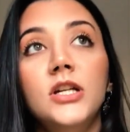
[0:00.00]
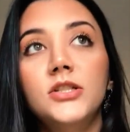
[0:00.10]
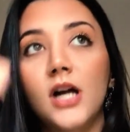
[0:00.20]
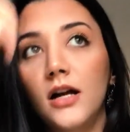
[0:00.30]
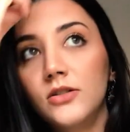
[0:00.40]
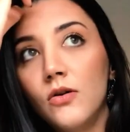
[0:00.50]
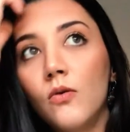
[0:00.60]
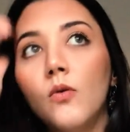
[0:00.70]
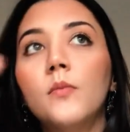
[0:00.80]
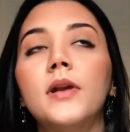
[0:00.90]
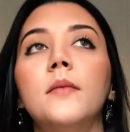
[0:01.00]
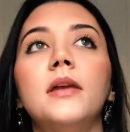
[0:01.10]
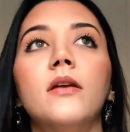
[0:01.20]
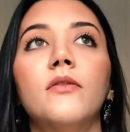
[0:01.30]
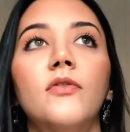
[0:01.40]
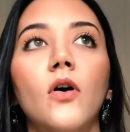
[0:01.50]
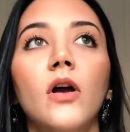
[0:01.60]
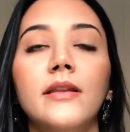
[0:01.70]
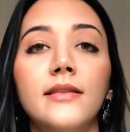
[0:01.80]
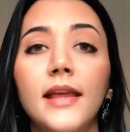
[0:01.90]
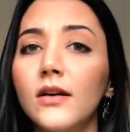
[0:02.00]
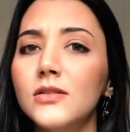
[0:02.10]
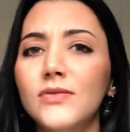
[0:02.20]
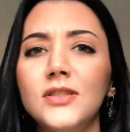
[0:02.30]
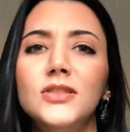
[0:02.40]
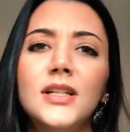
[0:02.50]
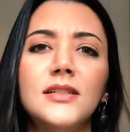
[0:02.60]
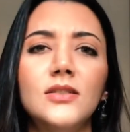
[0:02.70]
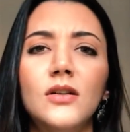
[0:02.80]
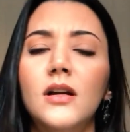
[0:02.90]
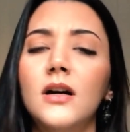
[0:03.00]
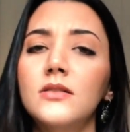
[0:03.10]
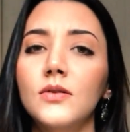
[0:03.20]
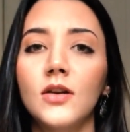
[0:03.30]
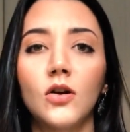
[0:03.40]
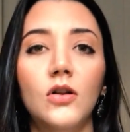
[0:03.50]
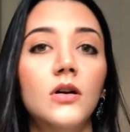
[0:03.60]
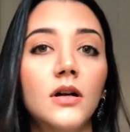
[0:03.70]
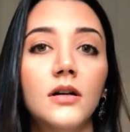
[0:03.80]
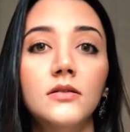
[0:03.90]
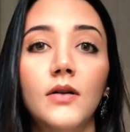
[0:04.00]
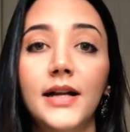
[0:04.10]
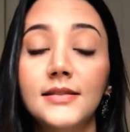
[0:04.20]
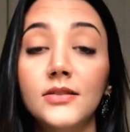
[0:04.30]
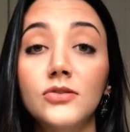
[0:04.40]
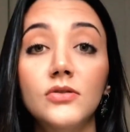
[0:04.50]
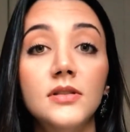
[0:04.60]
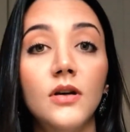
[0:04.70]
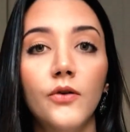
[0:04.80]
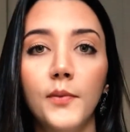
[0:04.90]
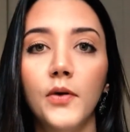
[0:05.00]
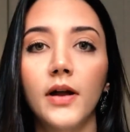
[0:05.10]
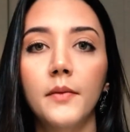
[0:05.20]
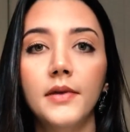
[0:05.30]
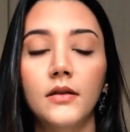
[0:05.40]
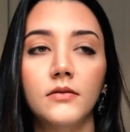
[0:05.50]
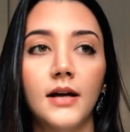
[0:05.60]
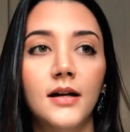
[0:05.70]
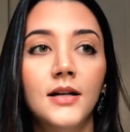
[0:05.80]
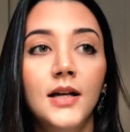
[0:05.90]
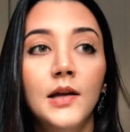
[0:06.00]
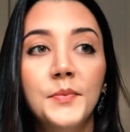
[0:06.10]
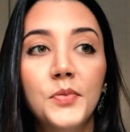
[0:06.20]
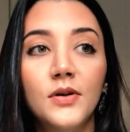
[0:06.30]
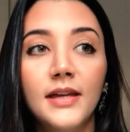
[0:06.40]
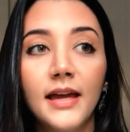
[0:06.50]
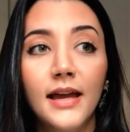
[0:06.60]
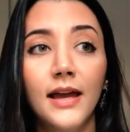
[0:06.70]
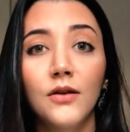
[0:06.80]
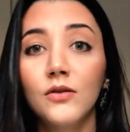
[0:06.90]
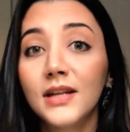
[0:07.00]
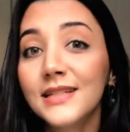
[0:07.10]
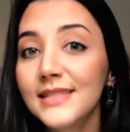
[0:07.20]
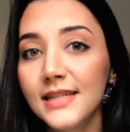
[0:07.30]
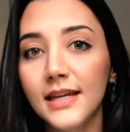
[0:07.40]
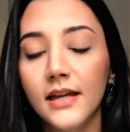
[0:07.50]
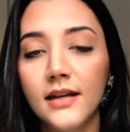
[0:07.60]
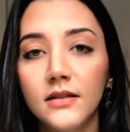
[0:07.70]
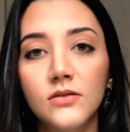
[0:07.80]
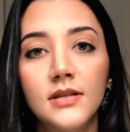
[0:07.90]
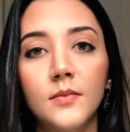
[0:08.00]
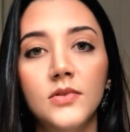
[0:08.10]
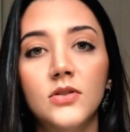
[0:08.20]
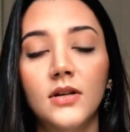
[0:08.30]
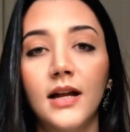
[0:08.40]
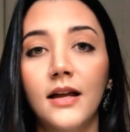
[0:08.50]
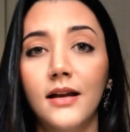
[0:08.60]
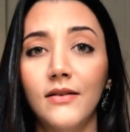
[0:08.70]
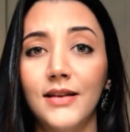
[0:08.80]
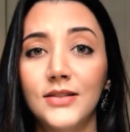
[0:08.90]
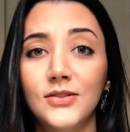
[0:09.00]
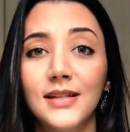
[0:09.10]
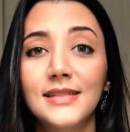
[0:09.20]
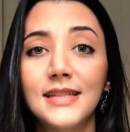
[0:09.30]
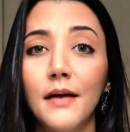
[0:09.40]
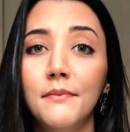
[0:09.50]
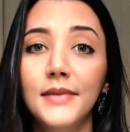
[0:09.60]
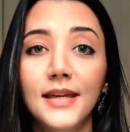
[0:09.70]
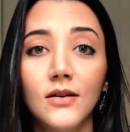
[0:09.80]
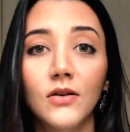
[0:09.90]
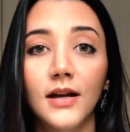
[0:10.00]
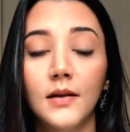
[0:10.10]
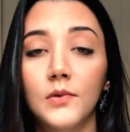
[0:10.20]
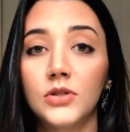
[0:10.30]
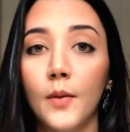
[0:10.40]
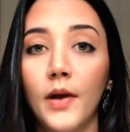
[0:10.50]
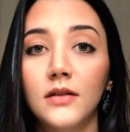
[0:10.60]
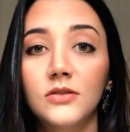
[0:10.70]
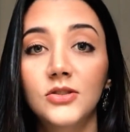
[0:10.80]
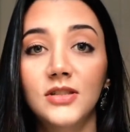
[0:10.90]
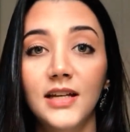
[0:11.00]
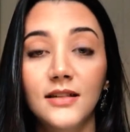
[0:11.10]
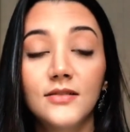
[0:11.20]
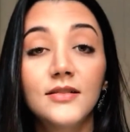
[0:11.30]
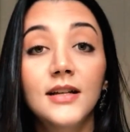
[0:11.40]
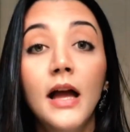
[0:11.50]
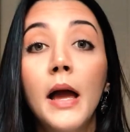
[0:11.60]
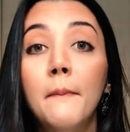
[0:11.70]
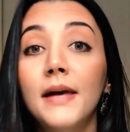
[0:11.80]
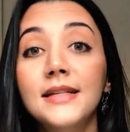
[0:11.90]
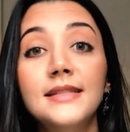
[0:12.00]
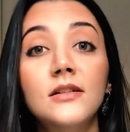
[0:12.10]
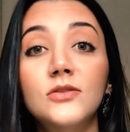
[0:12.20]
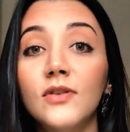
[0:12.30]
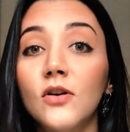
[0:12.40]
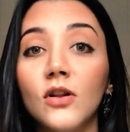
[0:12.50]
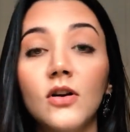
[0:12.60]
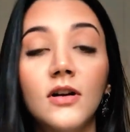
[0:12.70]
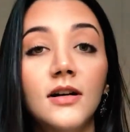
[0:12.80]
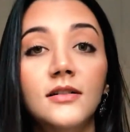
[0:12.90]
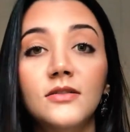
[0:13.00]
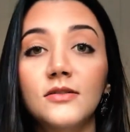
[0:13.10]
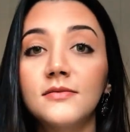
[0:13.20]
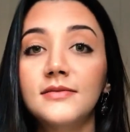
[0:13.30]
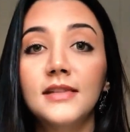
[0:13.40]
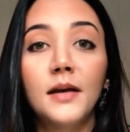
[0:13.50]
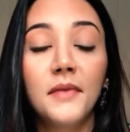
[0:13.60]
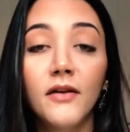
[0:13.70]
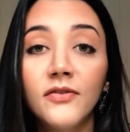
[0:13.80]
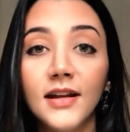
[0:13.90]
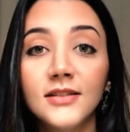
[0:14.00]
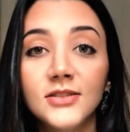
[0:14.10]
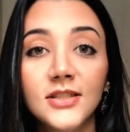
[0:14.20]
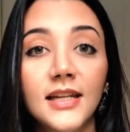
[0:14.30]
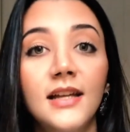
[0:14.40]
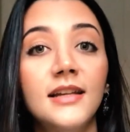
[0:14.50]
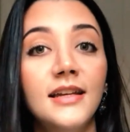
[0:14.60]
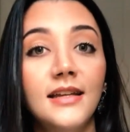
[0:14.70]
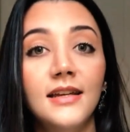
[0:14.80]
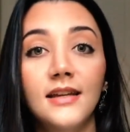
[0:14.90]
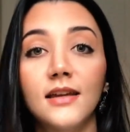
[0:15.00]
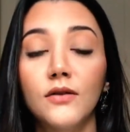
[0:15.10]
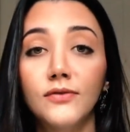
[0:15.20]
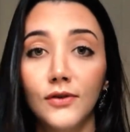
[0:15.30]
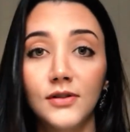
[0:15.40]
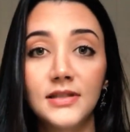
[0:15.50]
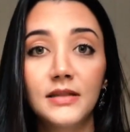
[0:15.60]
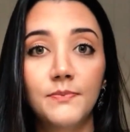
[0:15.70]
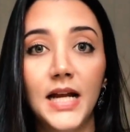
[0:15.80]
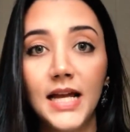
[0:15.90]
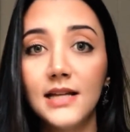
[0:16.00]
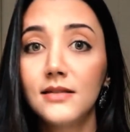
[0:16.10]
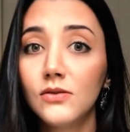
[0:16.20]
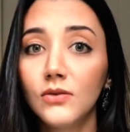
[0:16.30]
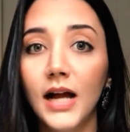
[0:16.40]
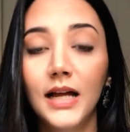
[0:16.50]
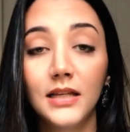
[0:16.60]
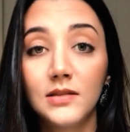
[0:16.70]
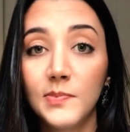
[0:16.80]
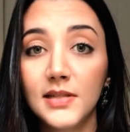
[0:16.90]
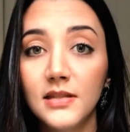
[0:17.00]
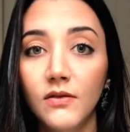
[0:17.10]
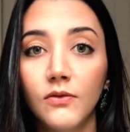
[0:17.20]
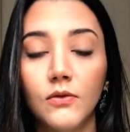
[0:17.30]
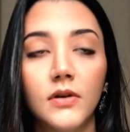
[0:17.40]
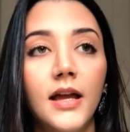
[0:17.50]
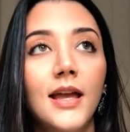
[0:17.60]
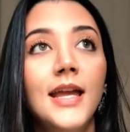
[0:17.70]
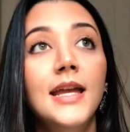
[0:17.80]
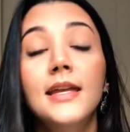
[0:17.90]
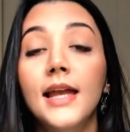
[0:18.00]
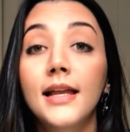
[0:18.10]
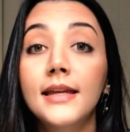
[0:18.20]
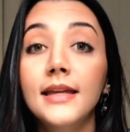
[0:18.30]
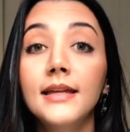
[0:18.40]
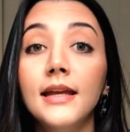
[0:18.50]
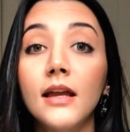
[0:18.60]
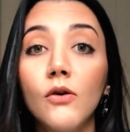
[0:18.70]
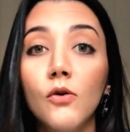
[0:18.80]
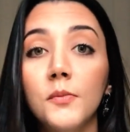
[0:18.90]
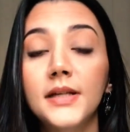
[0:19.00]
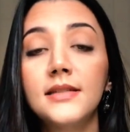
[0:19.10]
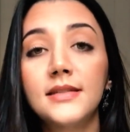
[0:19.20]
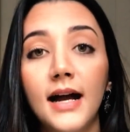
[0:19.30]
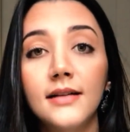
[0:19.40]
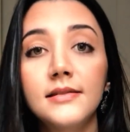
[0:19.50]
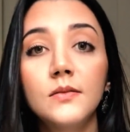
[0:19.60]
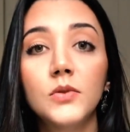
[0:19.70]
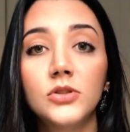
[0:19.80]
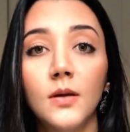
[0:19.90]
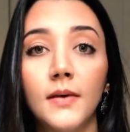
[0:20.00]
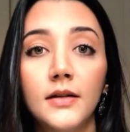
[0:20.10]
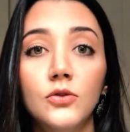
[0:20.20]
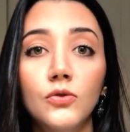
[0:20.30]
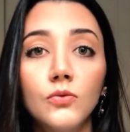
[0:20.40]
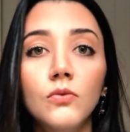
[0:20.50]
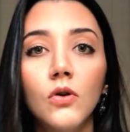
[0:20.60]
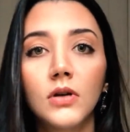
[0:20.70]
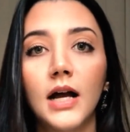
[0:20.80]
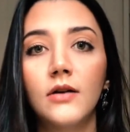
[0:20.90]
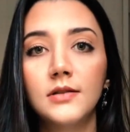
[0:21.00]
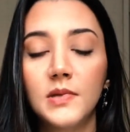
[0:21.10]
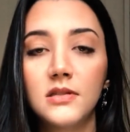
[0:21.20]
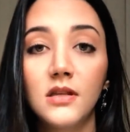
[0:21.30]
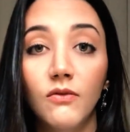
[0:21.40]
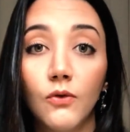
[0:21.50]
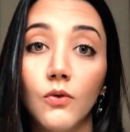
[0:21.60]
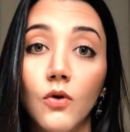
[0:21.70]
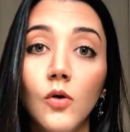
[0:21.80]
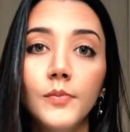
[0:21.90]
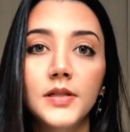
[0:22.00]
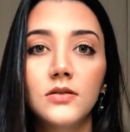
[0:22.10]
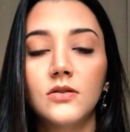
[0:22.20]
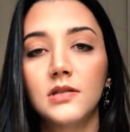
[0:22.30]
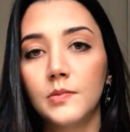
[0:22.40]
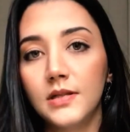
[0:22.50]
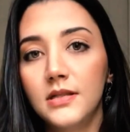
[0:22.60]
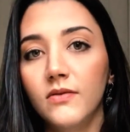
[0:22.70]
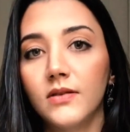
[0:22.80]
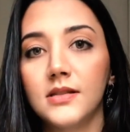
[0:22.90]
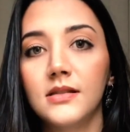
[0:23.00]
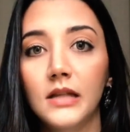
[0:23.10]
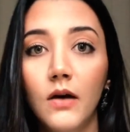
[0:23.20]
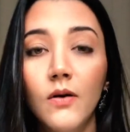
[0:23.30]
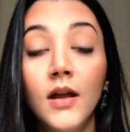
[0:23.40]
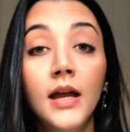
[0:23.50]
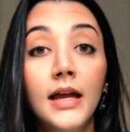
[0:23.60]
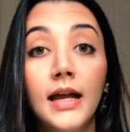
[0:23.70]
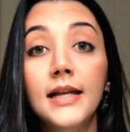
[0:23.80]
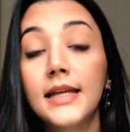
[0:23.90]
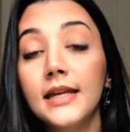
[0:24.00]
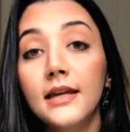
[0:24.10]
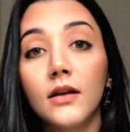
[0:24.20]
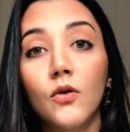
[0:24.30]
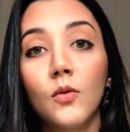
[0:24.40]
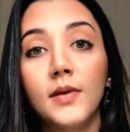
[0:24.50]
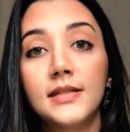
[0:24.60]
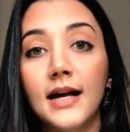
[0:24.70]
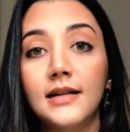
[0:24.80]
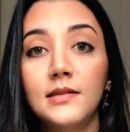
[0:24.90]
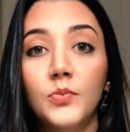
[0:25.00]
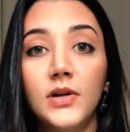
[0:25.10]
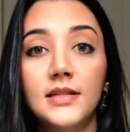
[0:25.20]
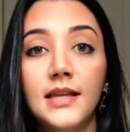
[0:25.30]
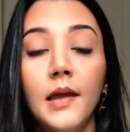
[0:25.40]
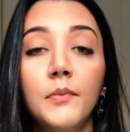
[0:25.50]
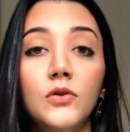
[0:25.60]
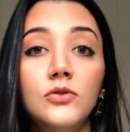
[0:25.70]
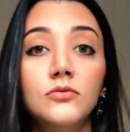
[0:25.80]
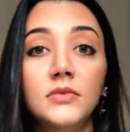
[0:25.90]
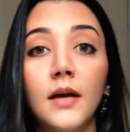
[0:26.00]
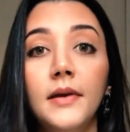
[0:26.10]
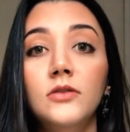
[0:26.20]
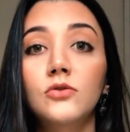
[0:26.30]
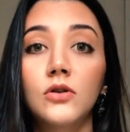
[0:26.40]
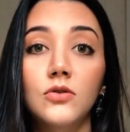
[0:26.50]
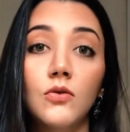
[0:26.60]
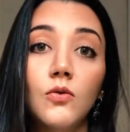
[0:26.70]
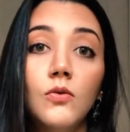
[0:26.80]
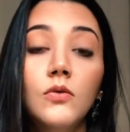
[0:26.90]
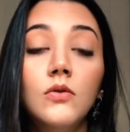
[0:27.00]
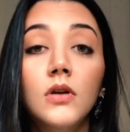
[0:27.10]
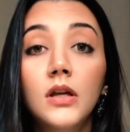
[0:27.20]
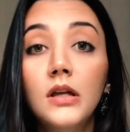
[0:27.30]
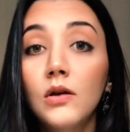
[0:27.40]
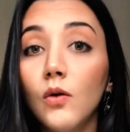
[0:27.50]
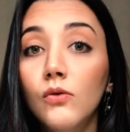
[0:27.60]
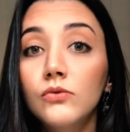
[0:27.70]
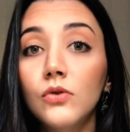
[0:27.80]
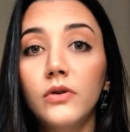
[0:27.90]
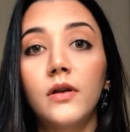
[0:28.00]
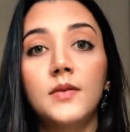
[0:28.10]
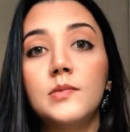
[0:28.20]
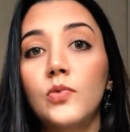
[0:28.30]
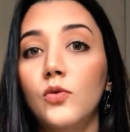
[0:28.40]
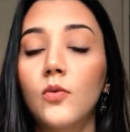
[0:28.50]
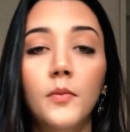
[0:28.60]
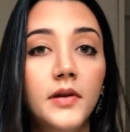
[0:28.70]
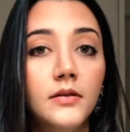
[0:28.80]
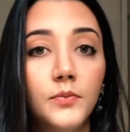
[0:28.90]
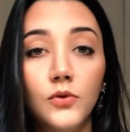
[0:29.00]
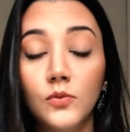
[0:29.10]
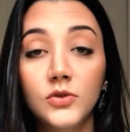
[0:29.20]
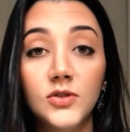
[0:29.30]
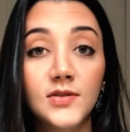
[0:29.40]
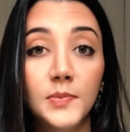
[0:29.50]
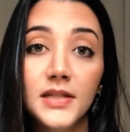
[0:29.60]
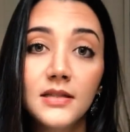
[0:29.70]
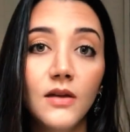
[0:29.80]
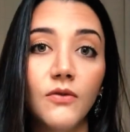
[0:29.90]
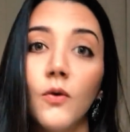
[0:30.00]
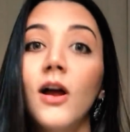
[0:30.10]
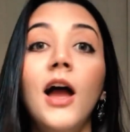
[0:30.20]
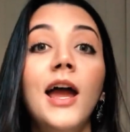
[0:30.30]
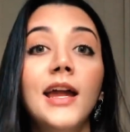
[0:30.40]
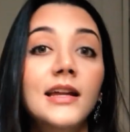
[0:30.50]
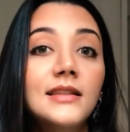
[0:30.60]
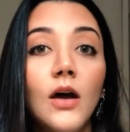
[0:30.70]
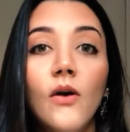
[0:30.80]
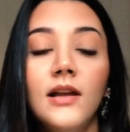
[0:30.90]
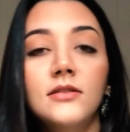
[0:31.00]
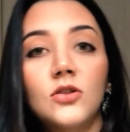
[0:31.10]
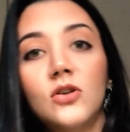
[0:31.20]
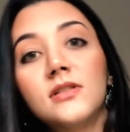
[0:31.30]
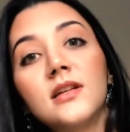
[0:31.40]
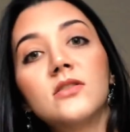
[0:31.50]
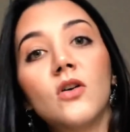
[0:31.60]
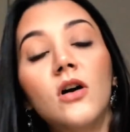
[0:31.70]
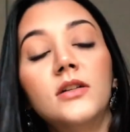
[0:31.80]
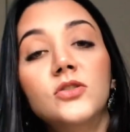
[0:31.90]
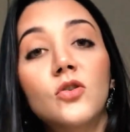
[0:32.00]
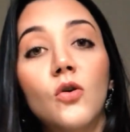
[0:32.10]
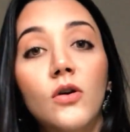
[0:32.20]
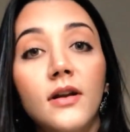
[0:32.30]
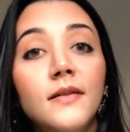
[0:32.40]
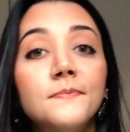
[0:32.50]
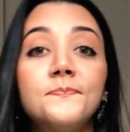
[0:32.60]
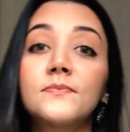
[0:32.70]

Gente, a Jocum pra mim foi... Deus foi direcionando e colocando essa instituição no meu caminho, tá? Porque eu não cresci querendo ser missionária, na verdade eu nem sabia que era meu chamado direito, mas Deus foi colocando na minha frente que Ele queria que eu fosse para esse lugar em específico, né? E Ele queria que eu começasse o meu chamado num local específico, com pessoas específicas. Então, Ele queria que eu começasse, por exemplo, juntamente com a Jocum, e com o Dunamis, por um, momento, por um motivo específico. Então ele trouxe a escola de Kona